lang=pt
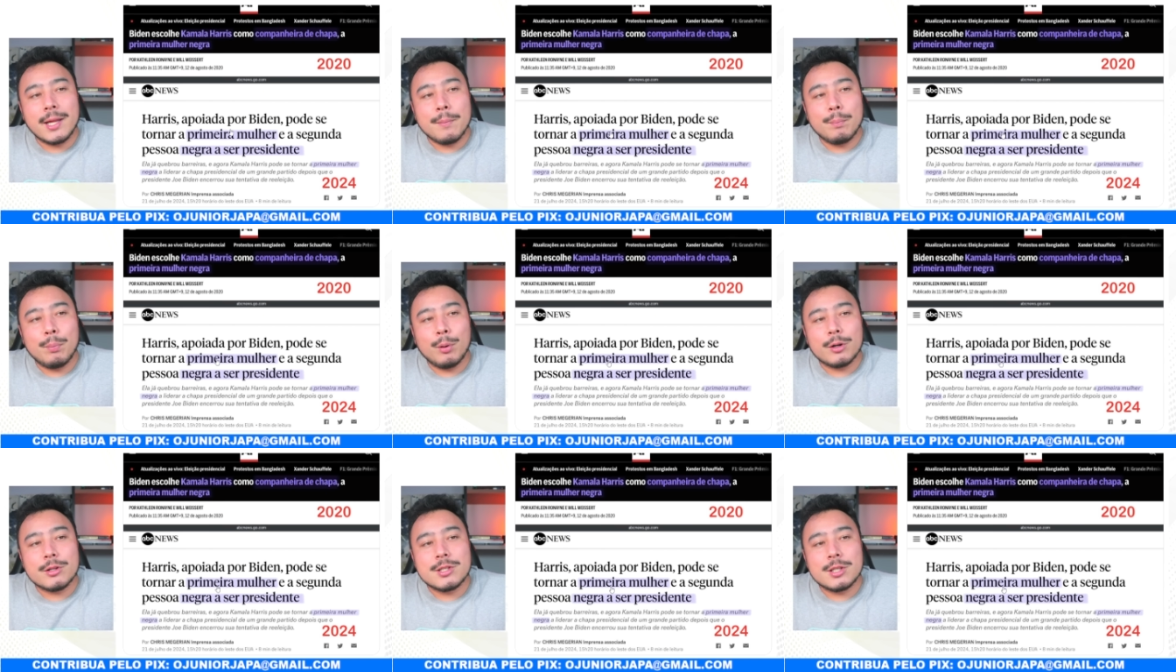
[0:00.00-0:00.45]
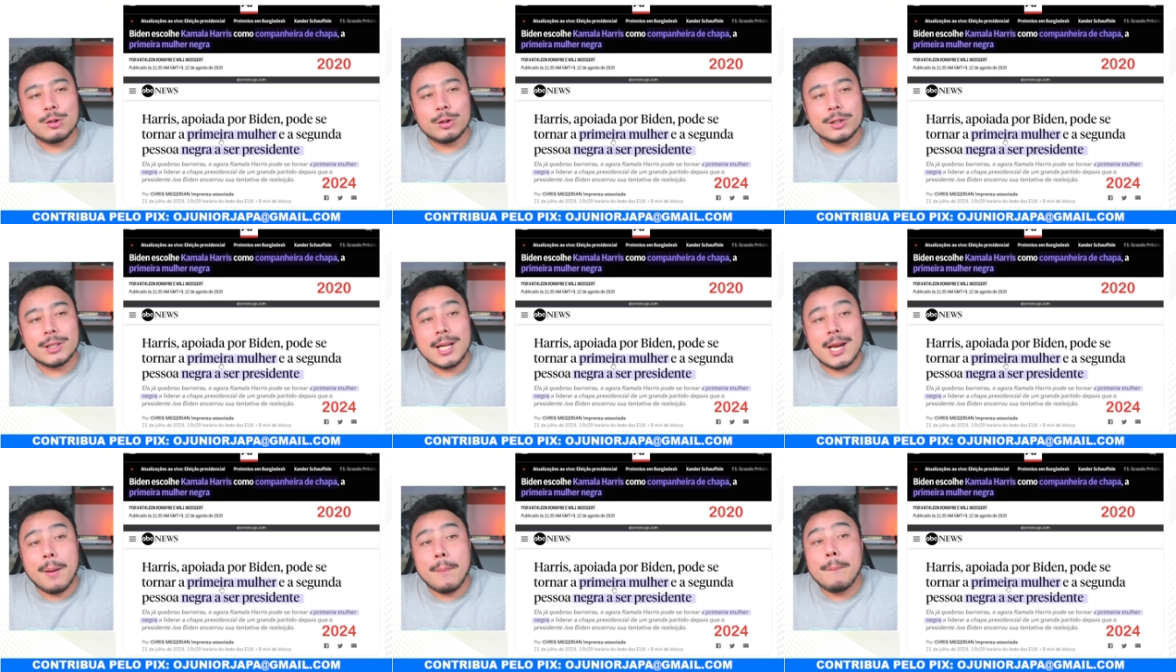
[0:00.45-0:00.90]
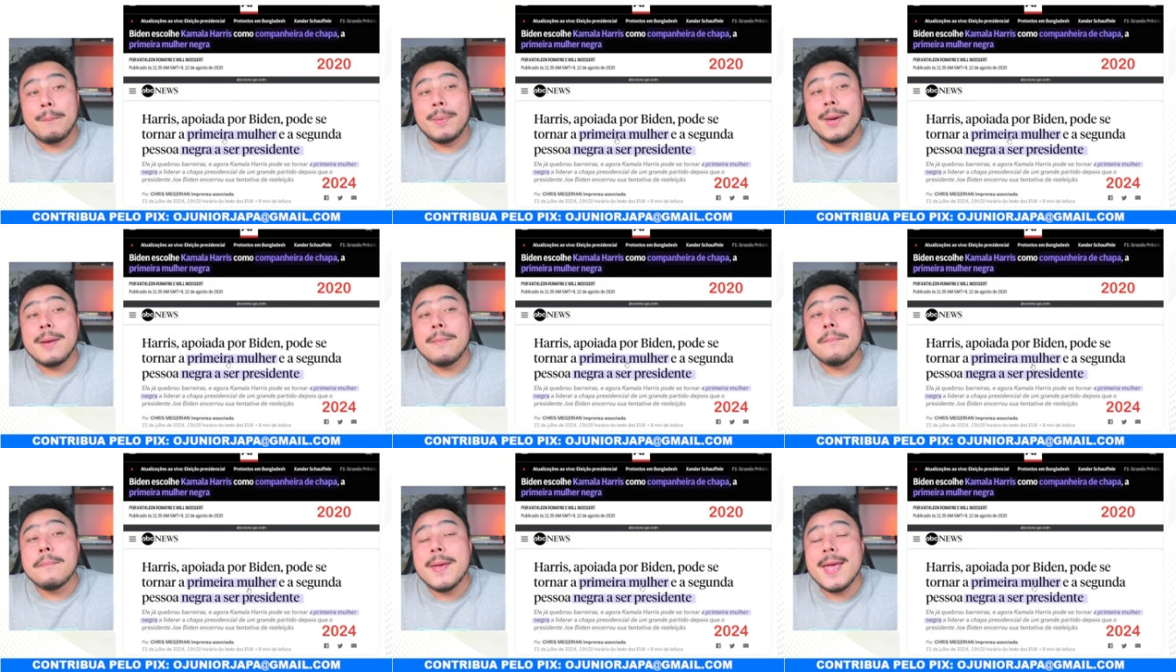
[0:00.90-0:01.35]
pode se tornar a
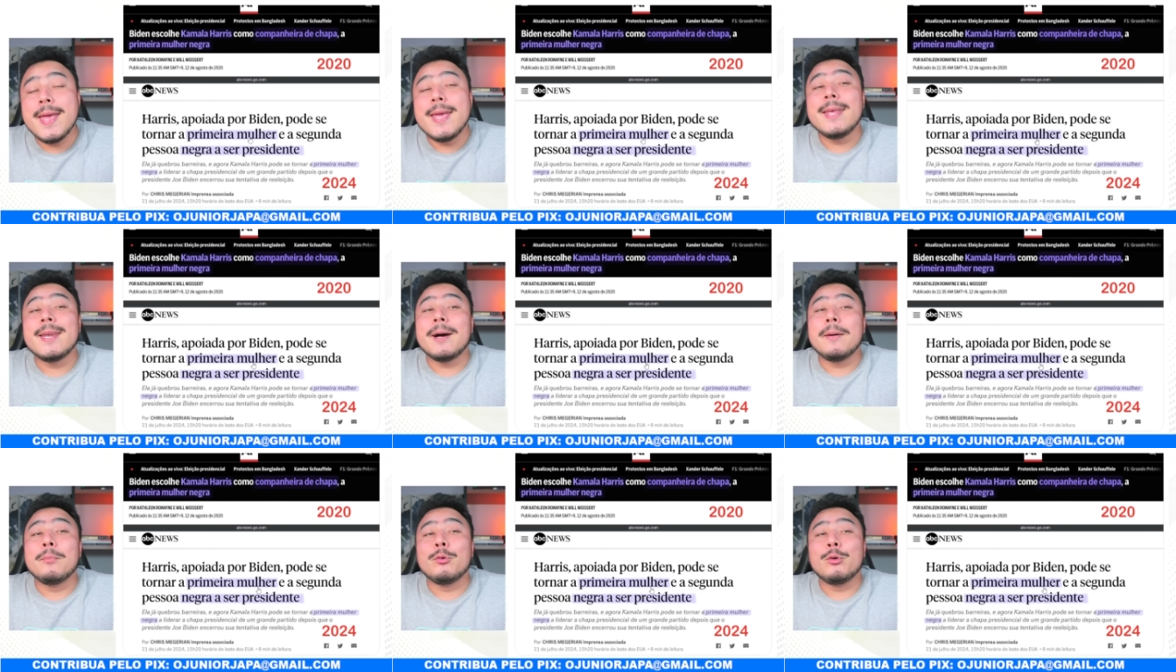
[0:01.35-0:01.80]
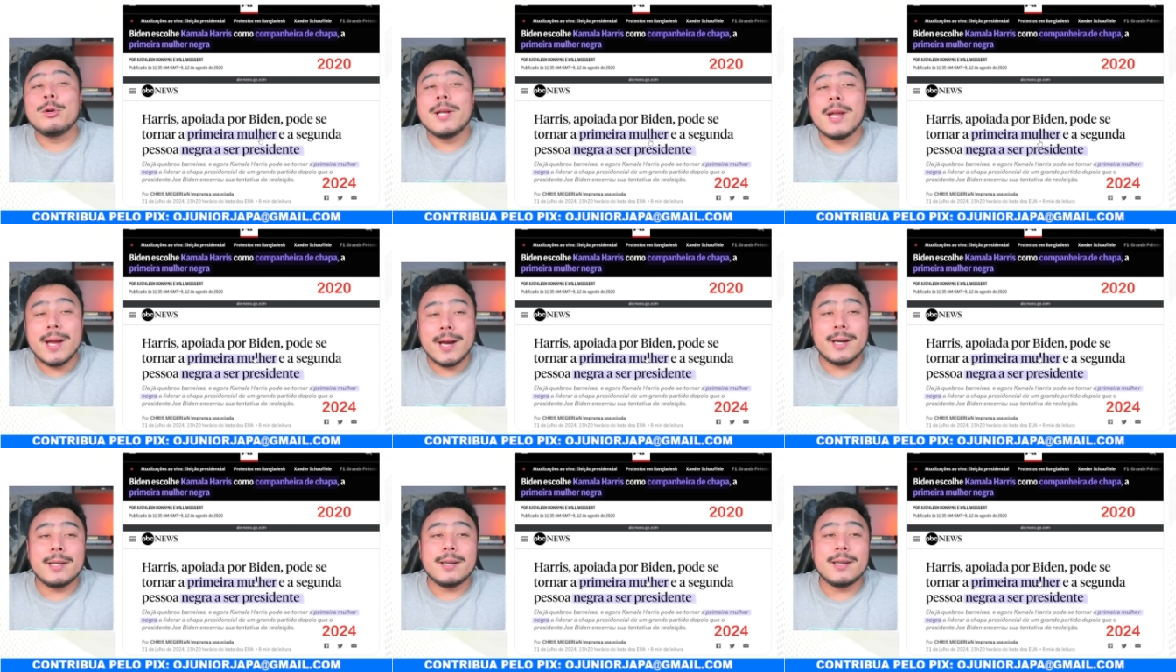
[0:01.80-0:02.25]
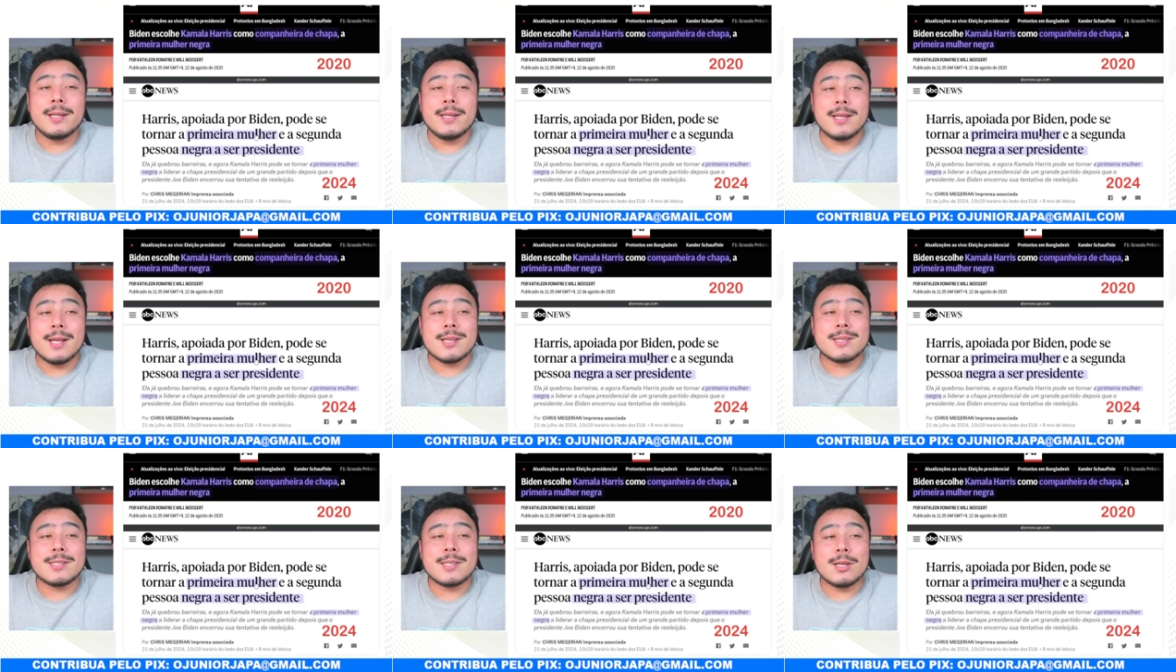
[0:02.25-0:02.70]
primeira mulher e
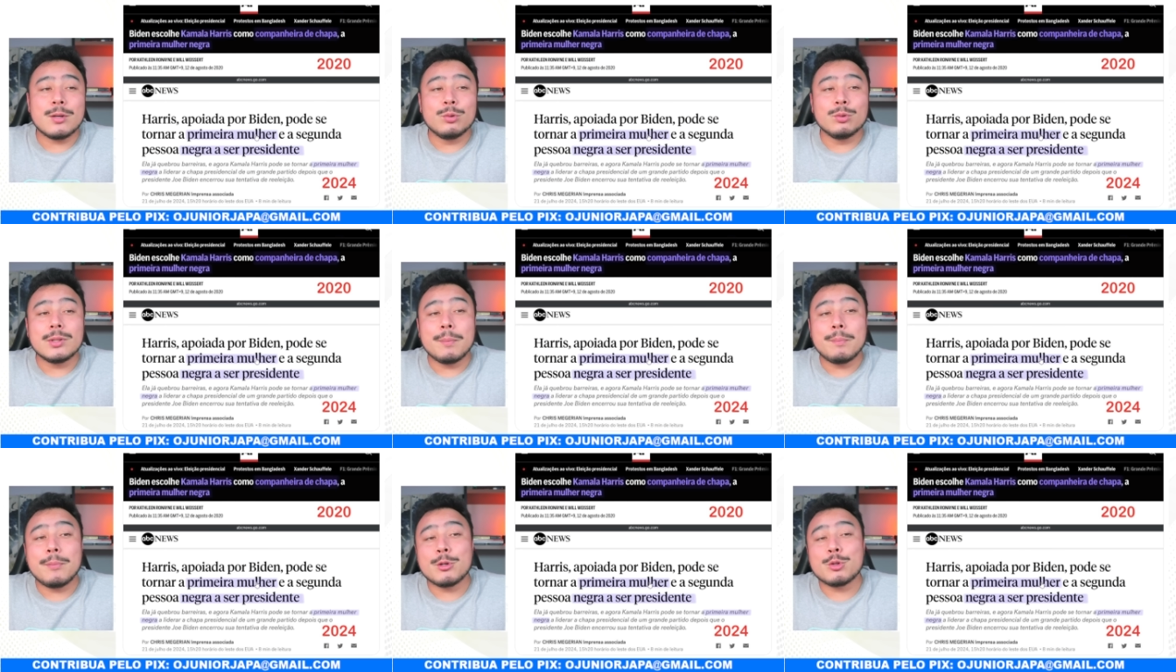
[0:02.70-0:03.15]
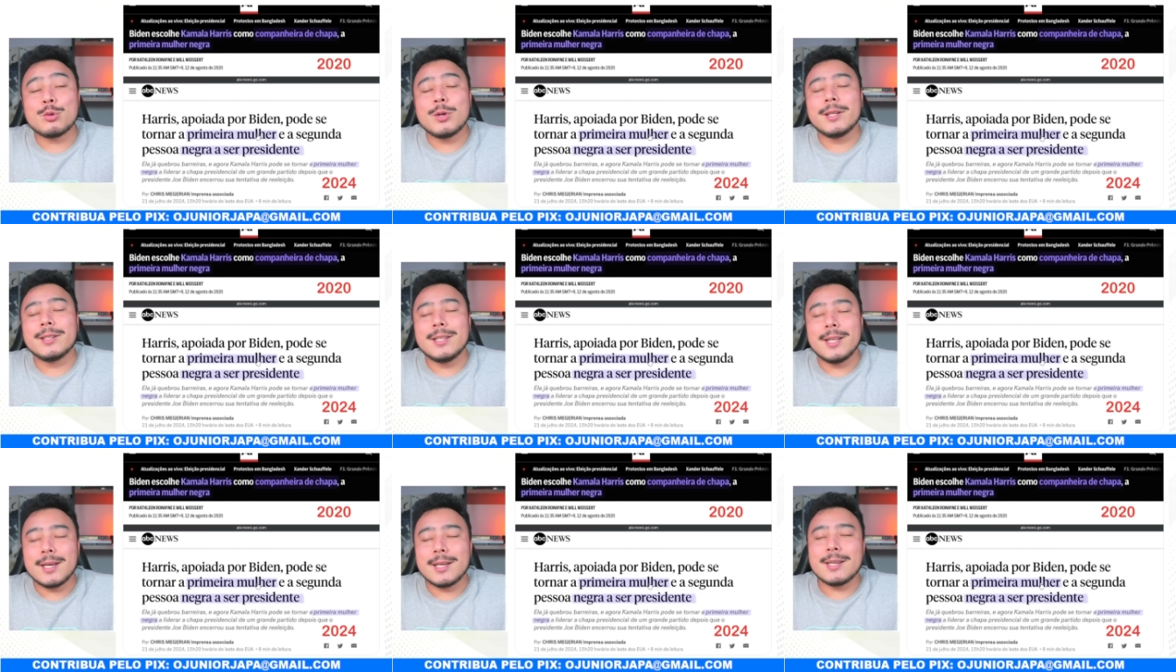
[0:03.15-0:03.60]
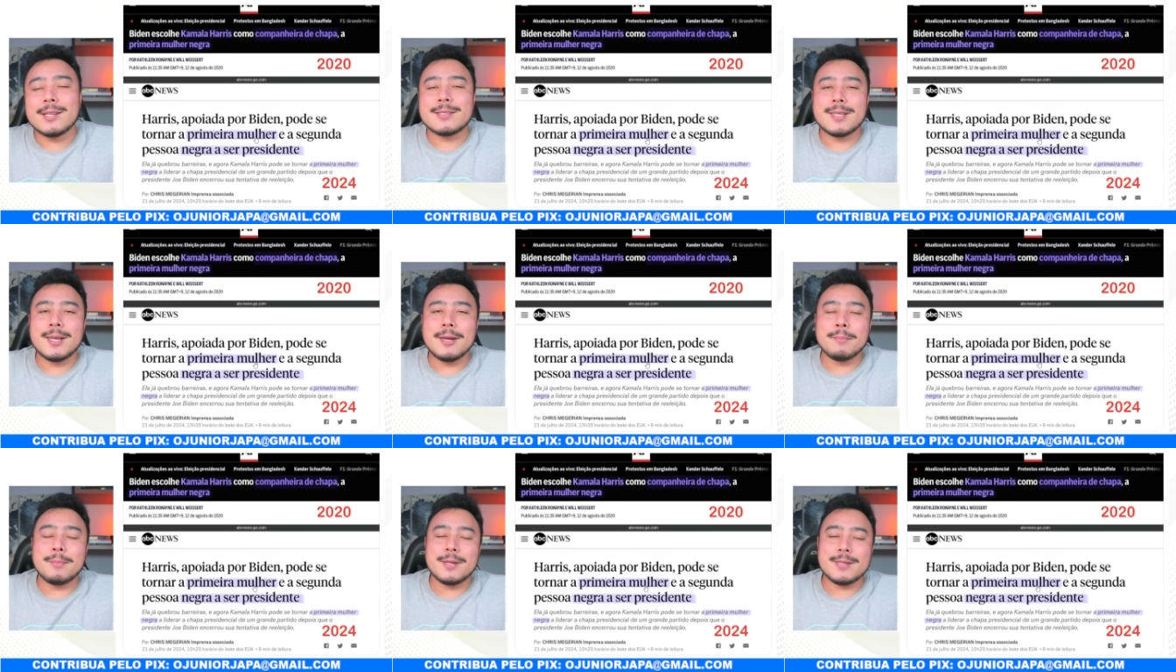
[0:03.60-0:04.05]
a segunda pessoa negra a
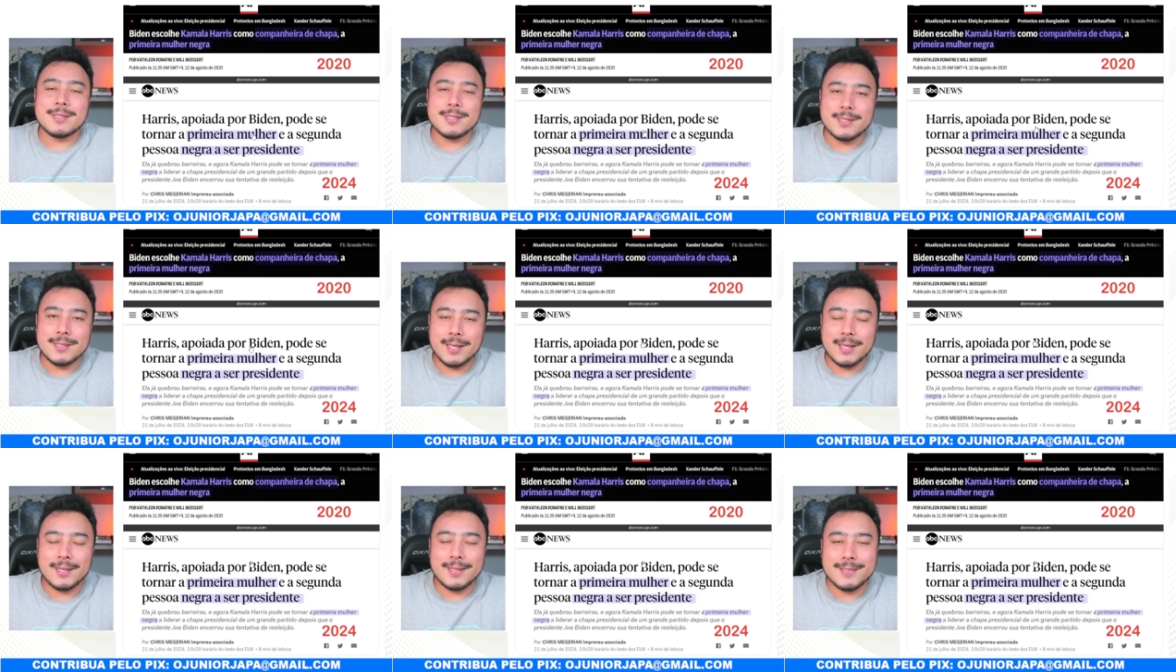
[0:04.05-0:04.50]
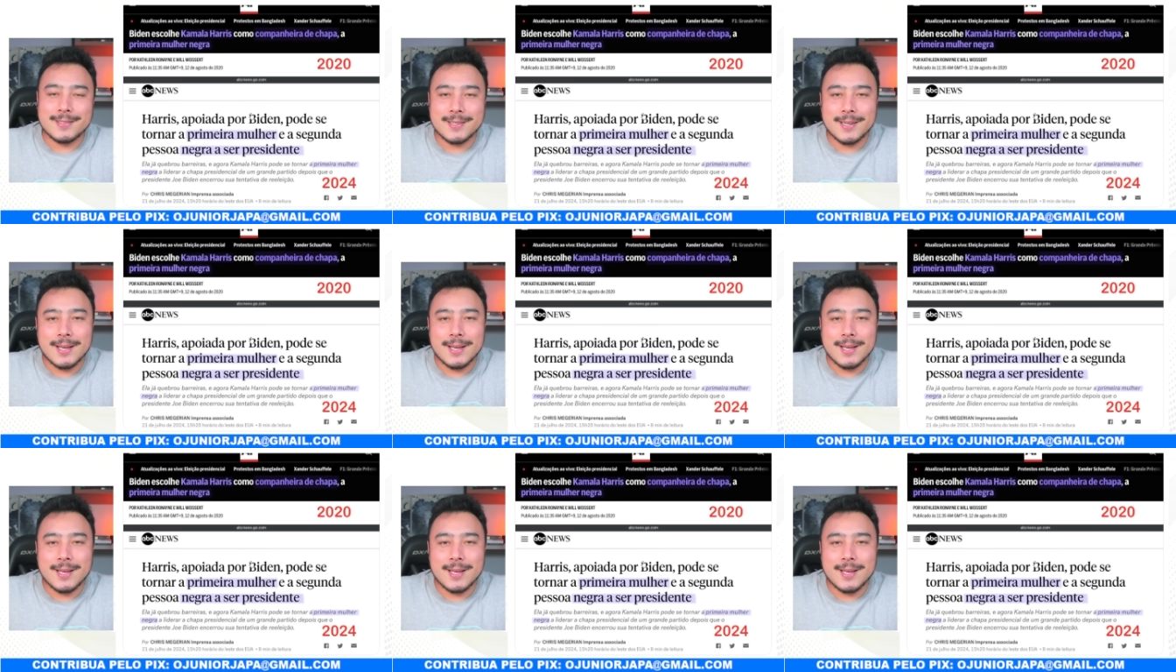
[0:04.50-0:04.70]
ser presidente.